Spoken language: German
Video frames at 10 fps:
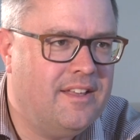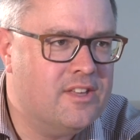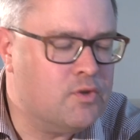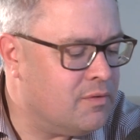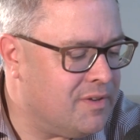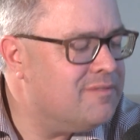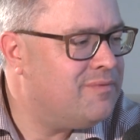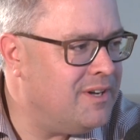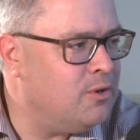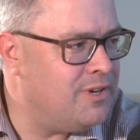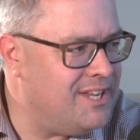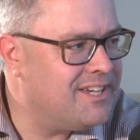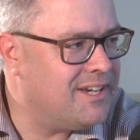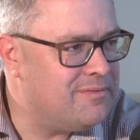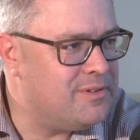Es wird auf jeden Fall noch
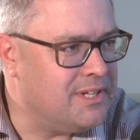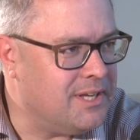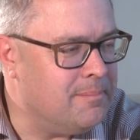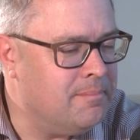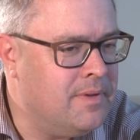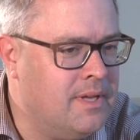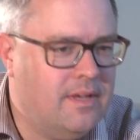Lehrkräfte geben,